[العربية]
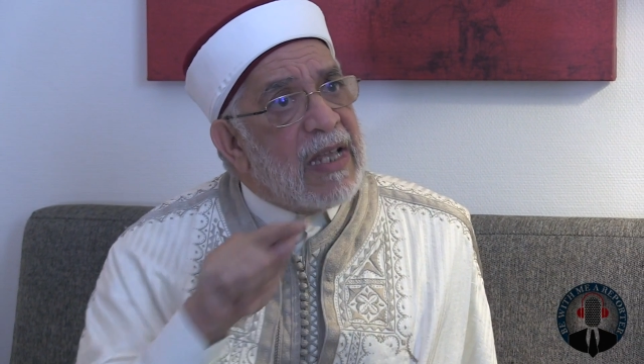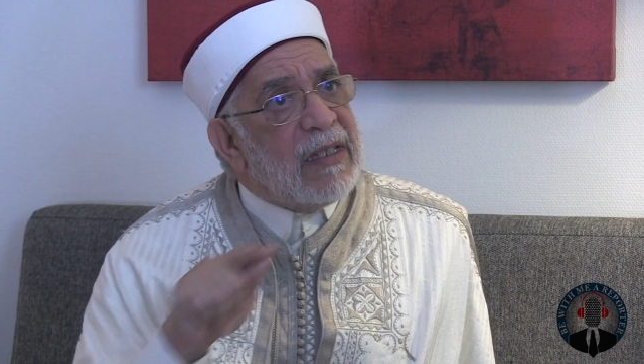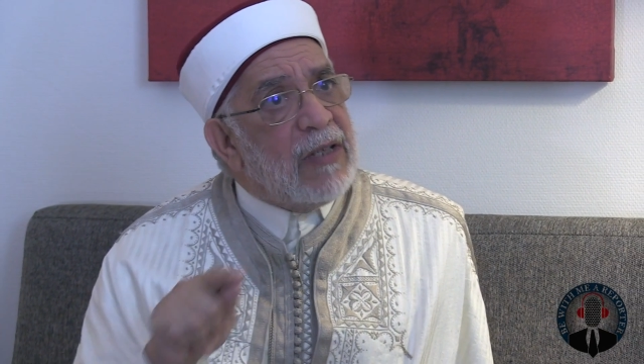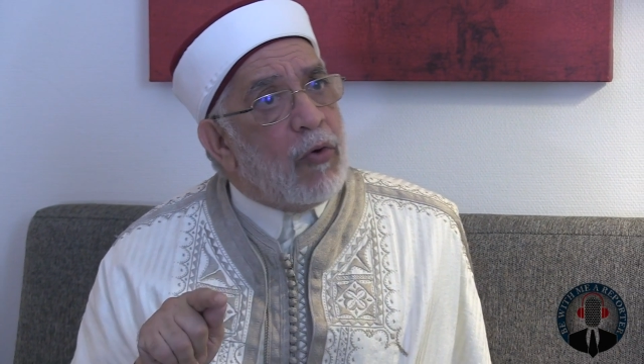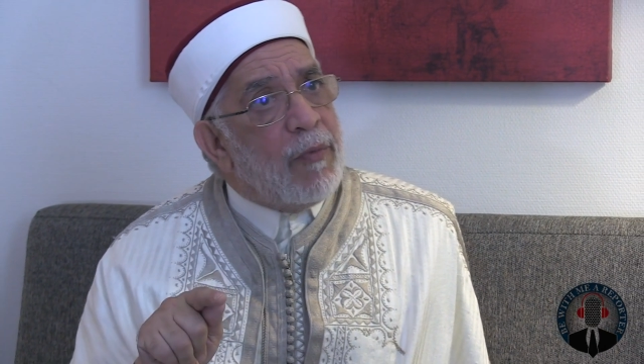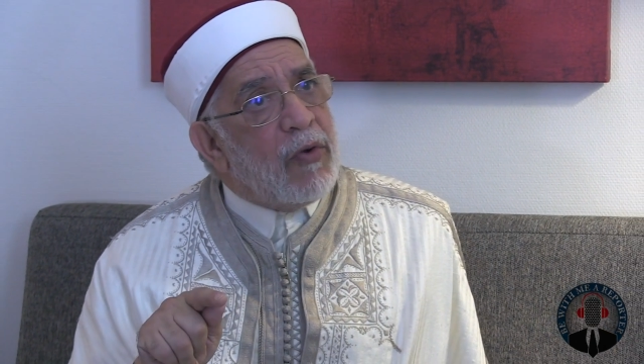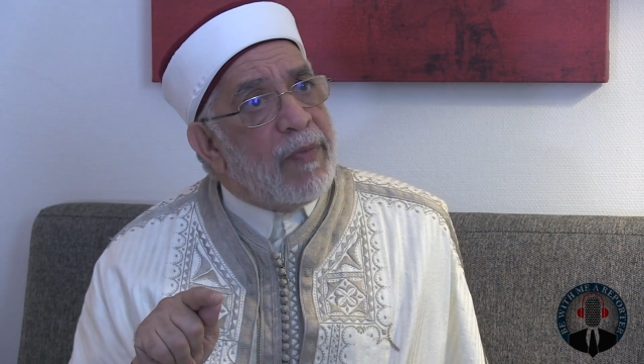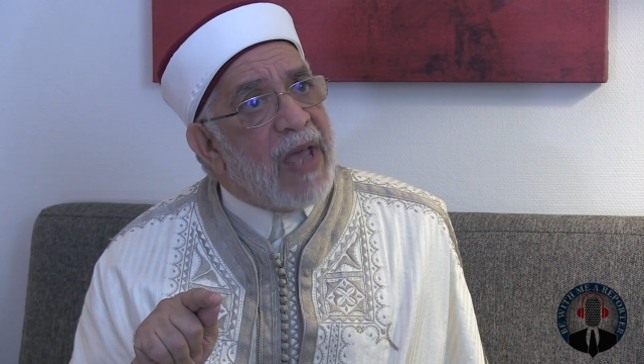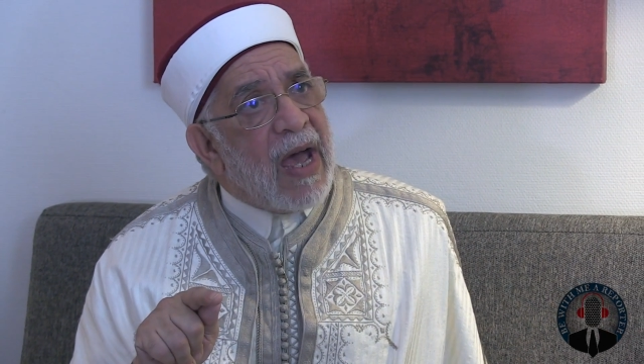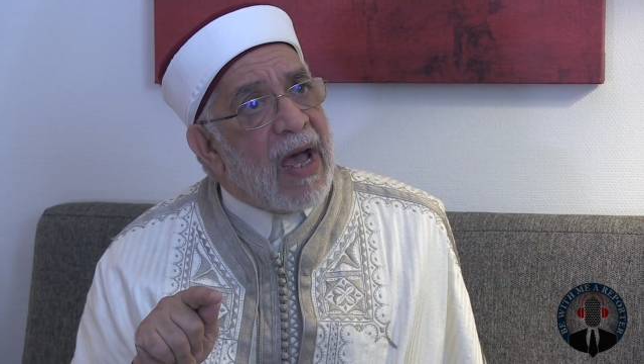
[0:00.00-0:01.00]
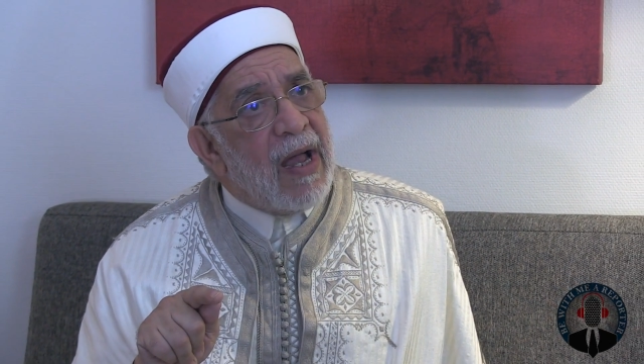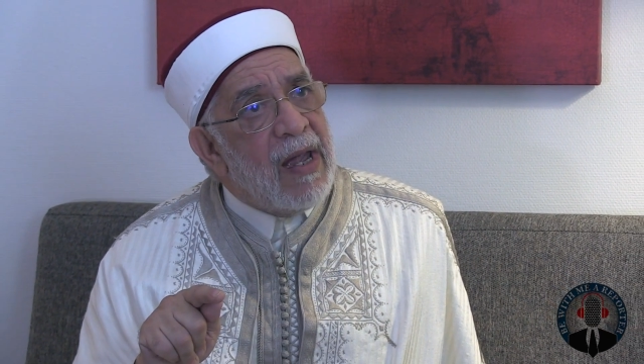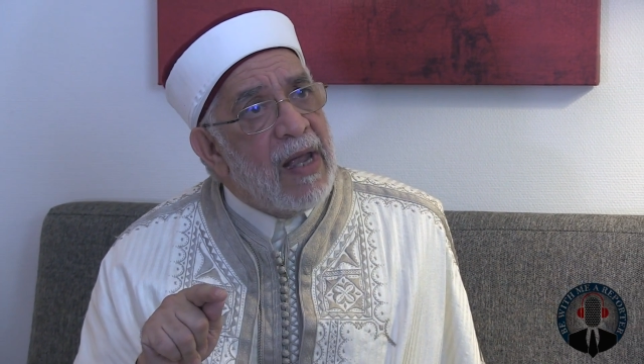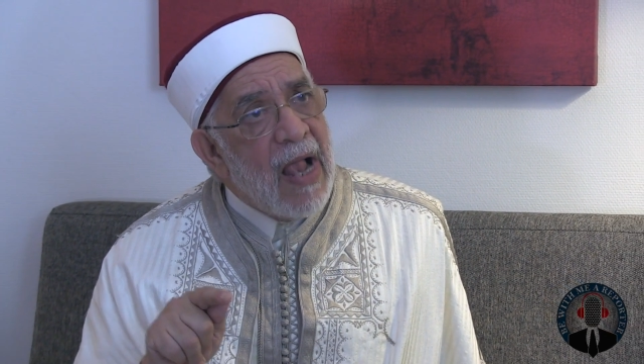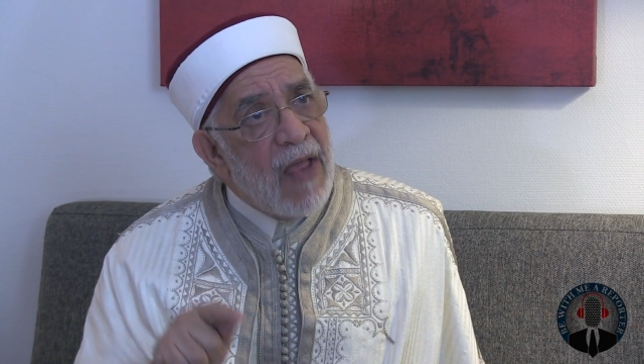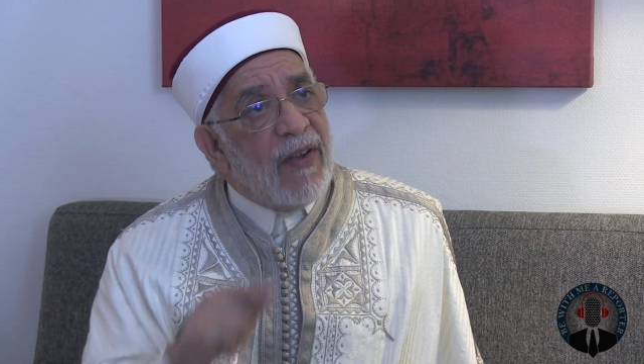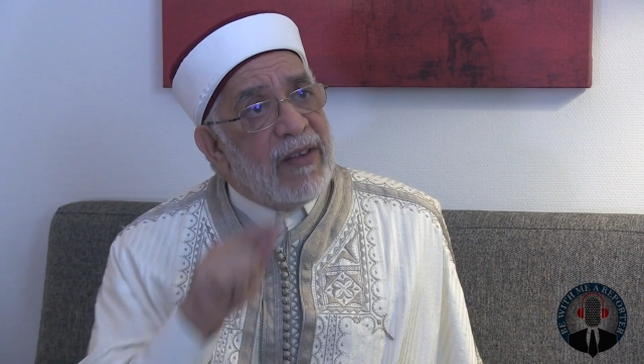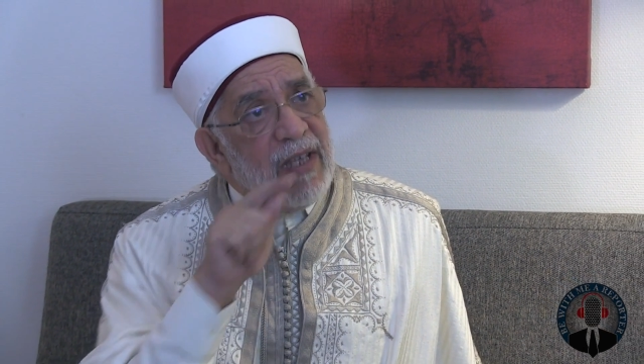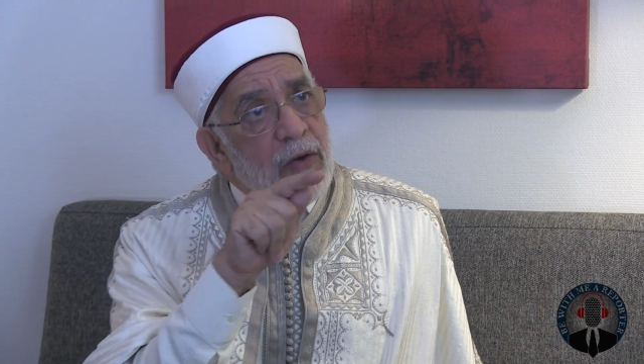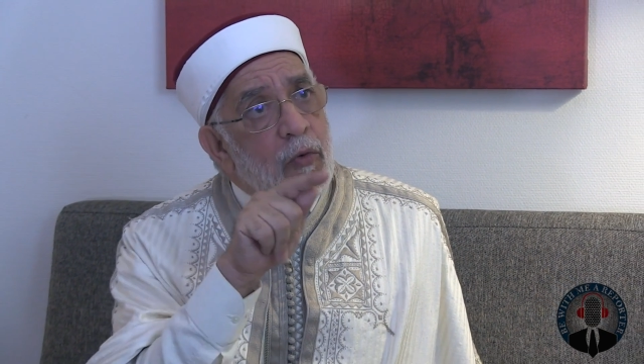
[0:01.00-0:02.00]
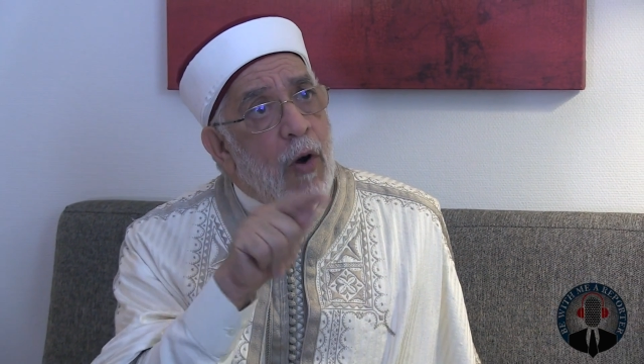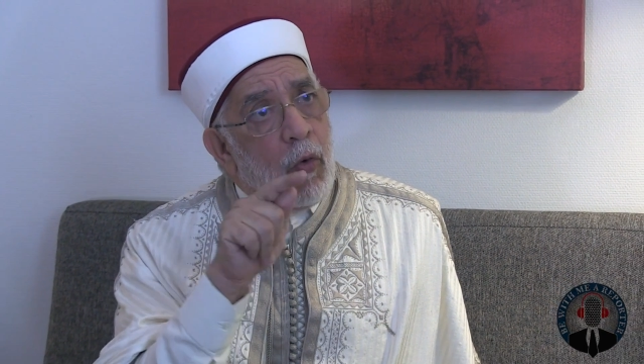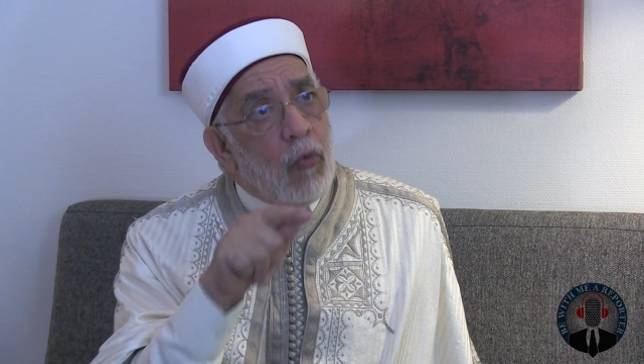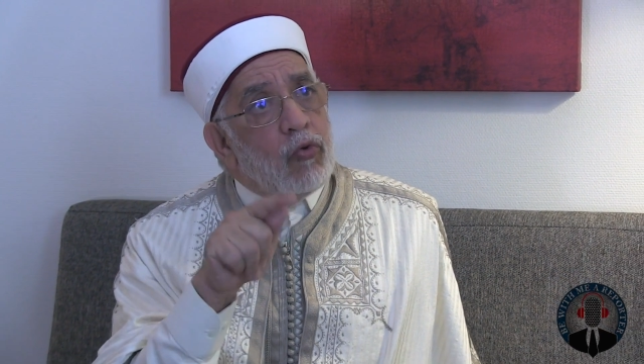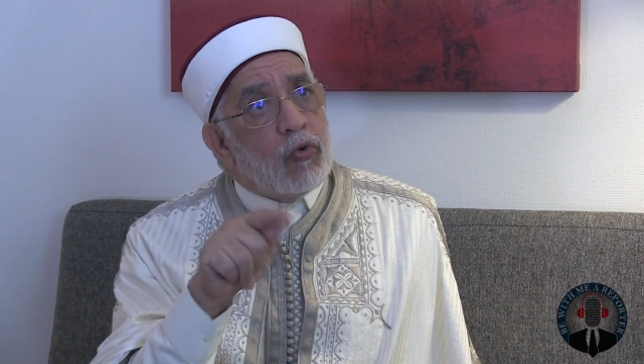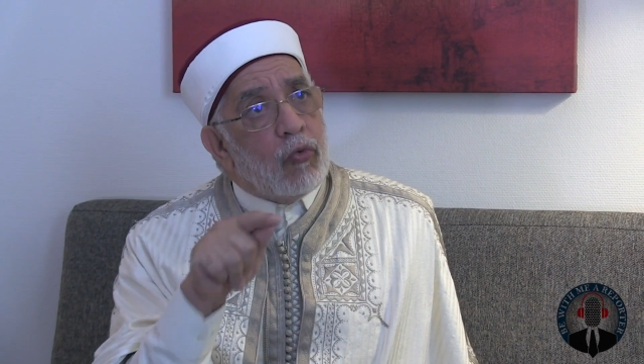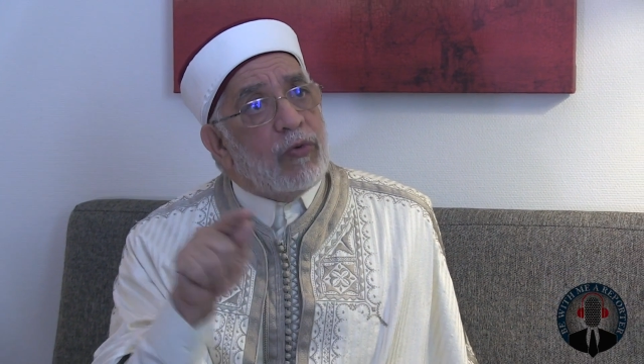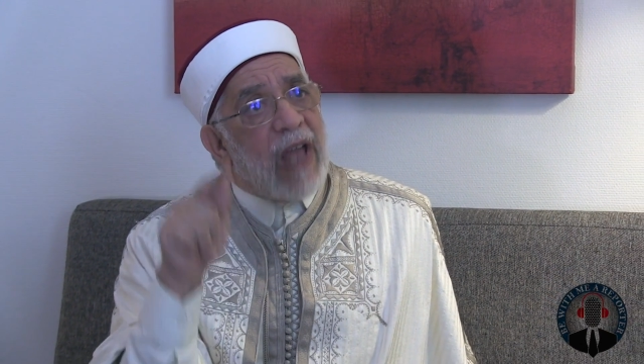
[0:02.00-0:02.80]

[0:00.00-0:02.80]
التي تؤمن بها فالدين هو عنصر